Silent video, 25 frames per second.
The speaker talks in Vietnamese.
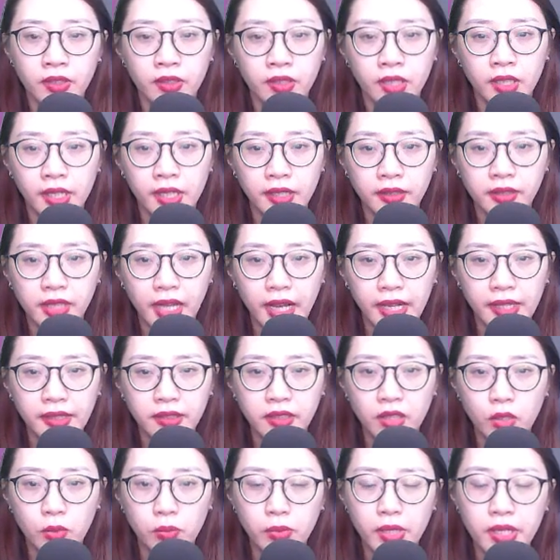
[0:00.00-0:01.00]
Hiện tại
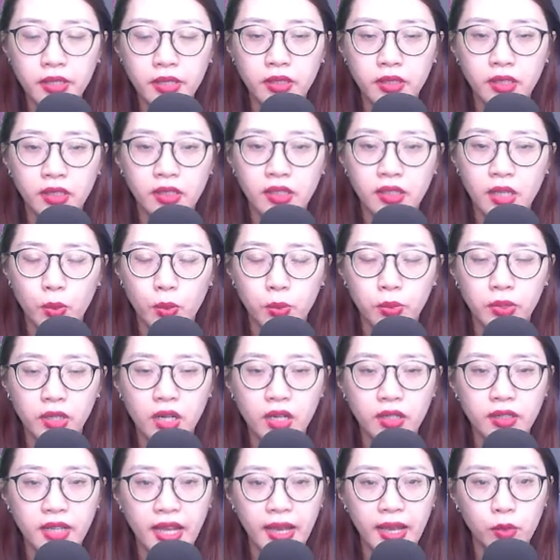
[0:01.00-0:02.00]
không biết cộng
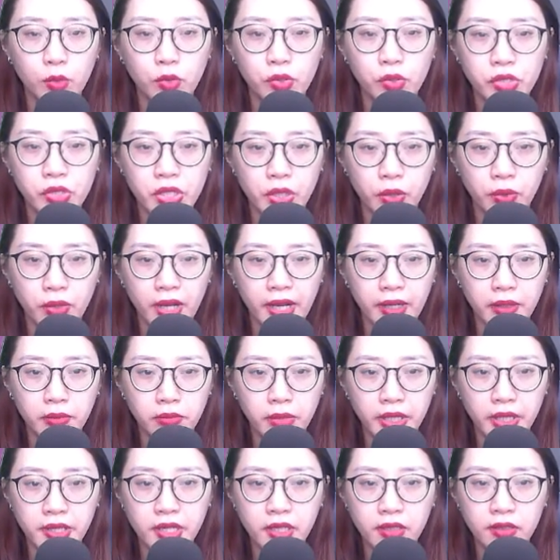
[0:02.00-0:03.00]
gân nào của Triệu Hằng
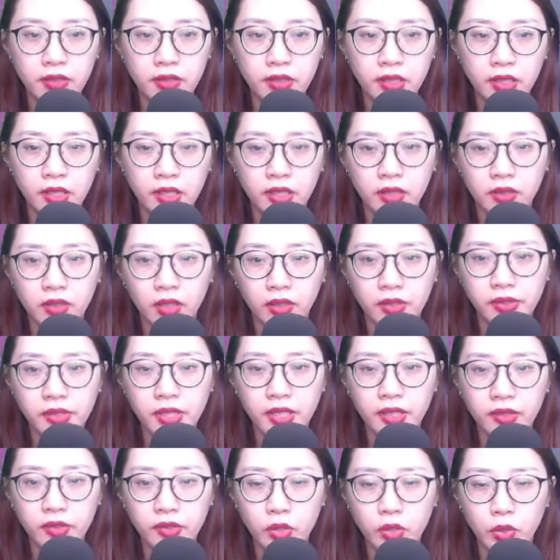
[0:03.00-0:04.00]
bị đứt, tự
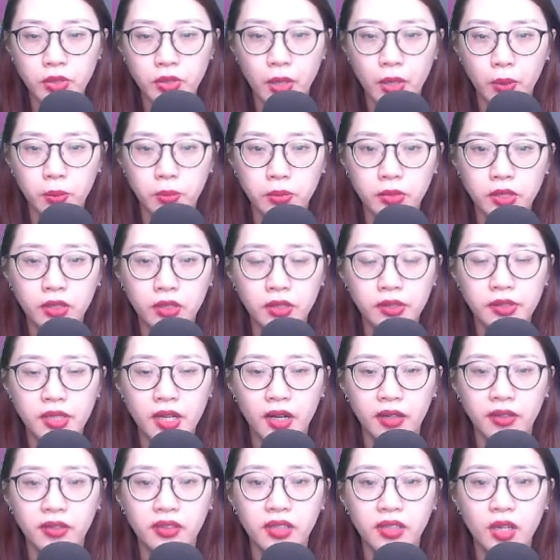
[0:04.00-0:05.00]
nhiên chủ động thừa
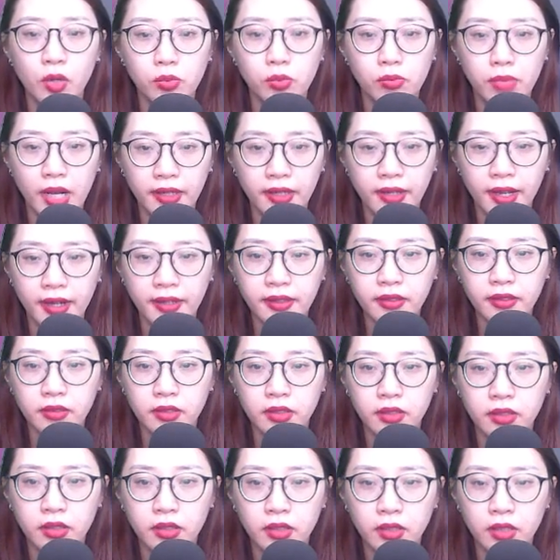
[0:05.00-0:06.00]
nhận không bằng hắn.
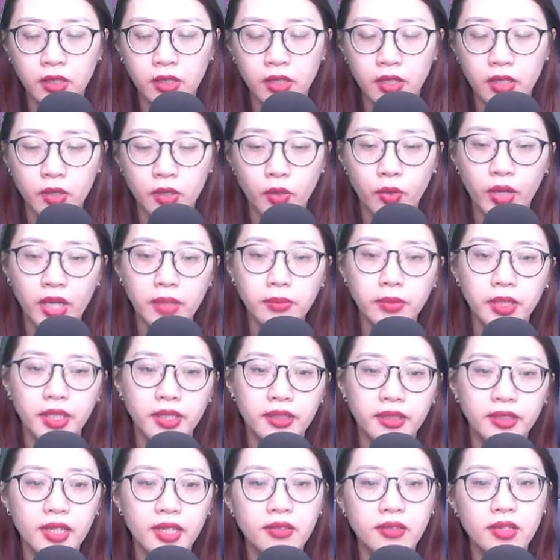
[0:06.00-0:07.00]
Khóe
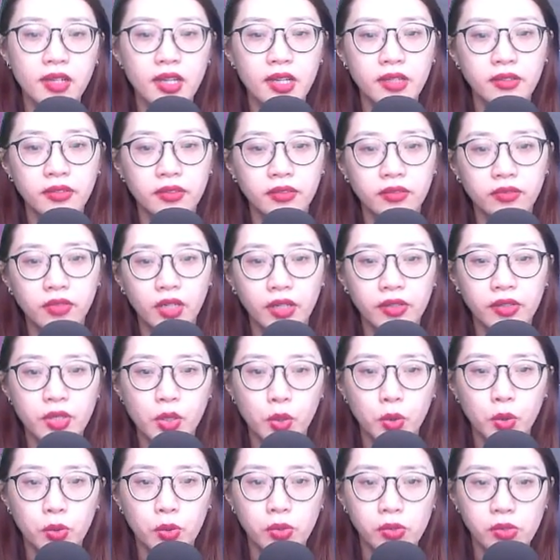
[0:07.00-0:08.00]
miệng nhếch lên, Vân
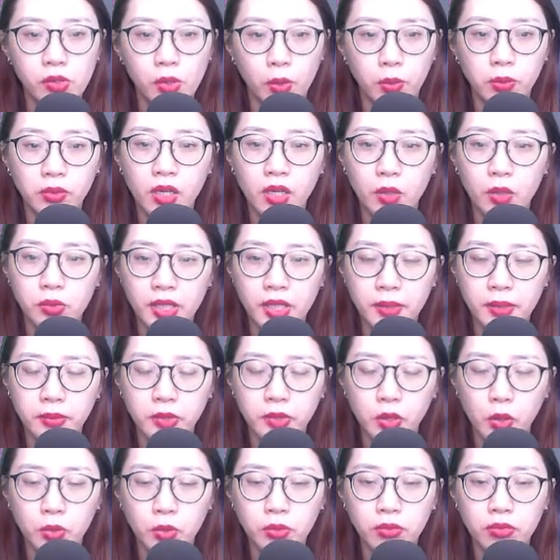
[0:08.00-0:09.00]
Du cũng không khiêm
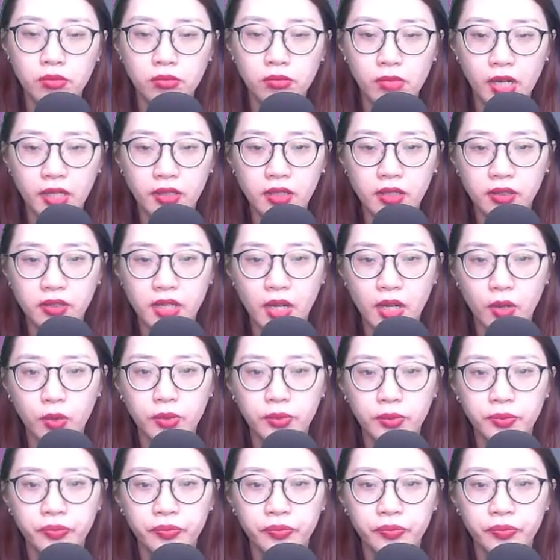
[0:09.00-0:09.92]
tốn mà gật đầu.